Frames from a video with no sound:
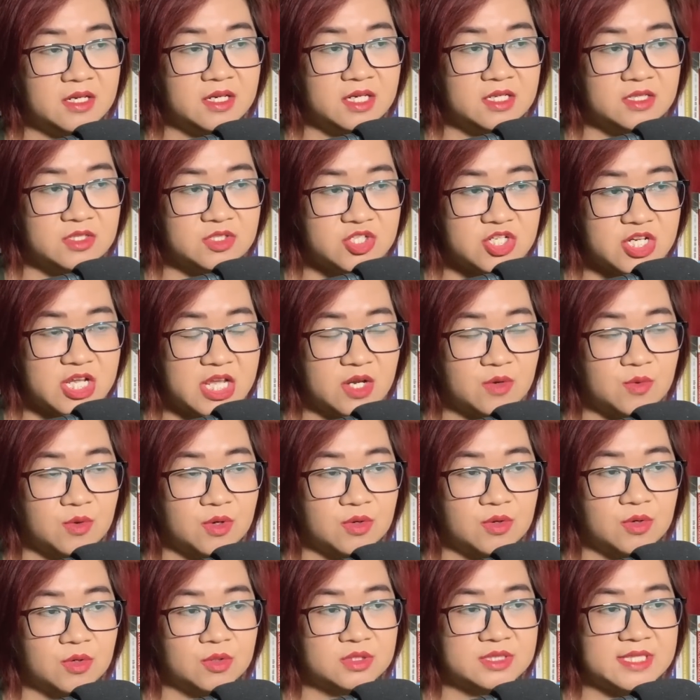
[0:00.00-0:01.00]
đình trệ của
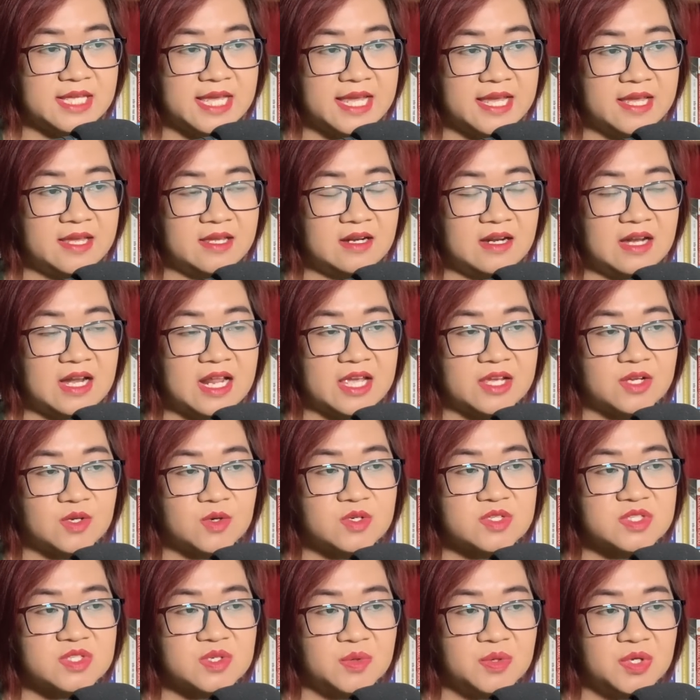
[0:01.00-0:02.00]
cô ta lại
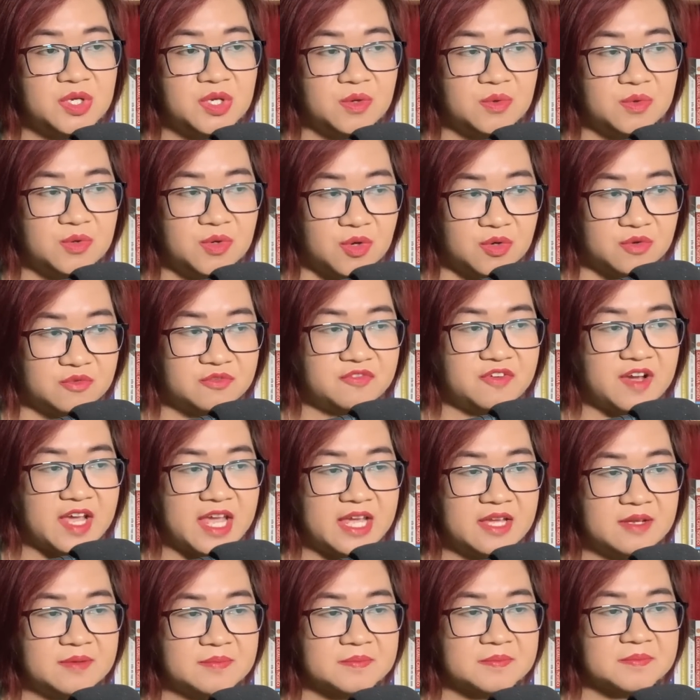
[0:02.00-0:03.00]
có dấu hiệu đột
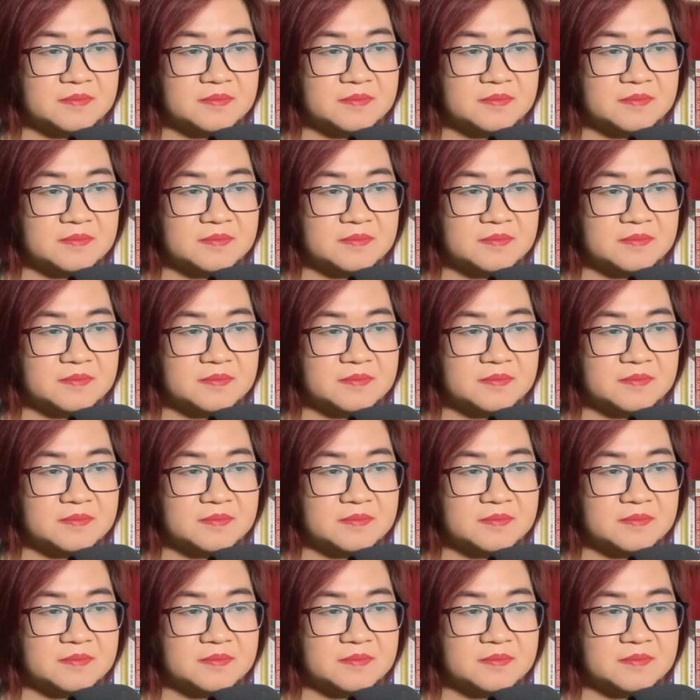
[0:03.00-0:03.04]
phá.